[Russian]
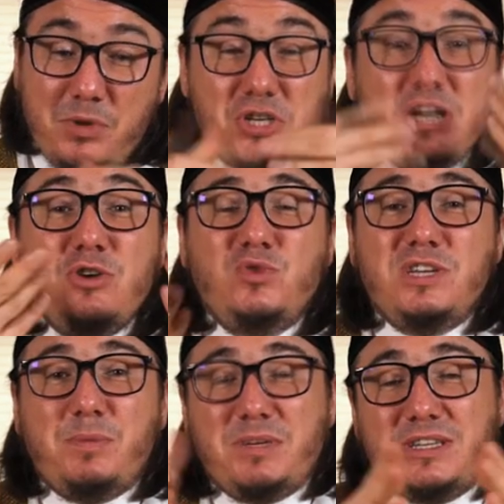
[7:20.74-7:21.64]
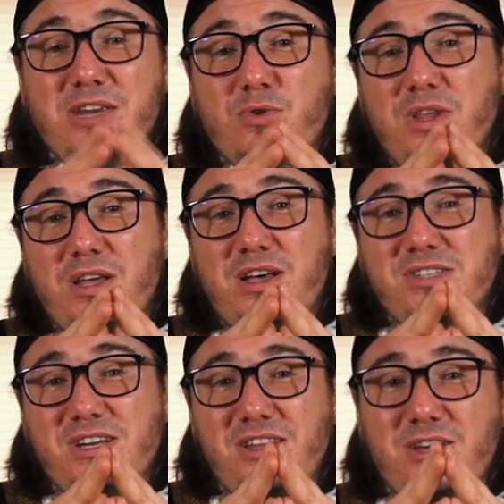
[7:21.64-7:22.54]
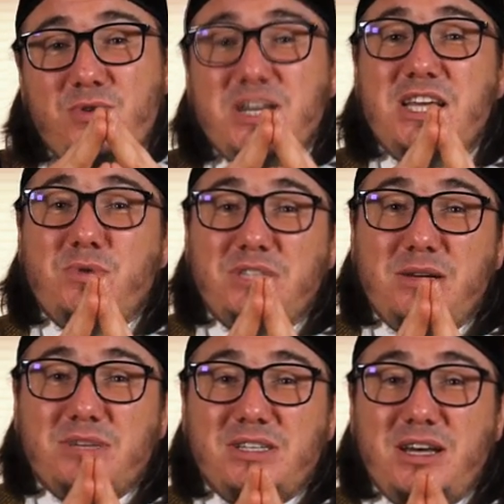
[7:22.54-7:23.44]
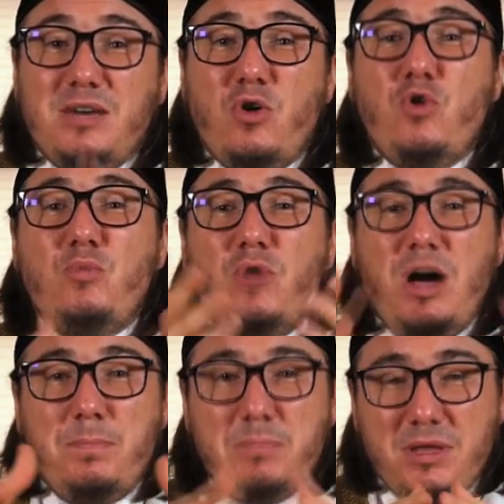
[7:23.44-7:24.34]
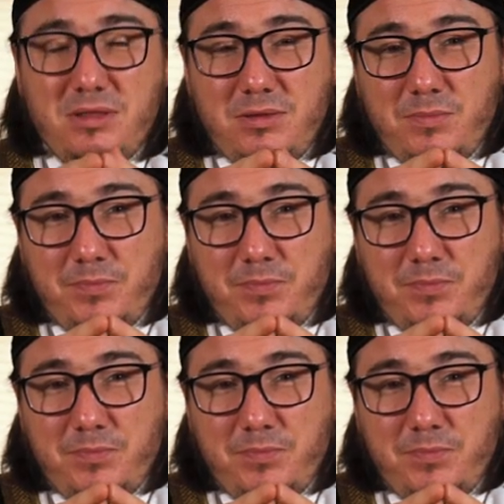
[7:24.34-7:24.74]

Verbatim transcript: Пришли люди к посланнику Аллаха, саллаллаху алейхи вассалям, сказали, «О Мухаммед,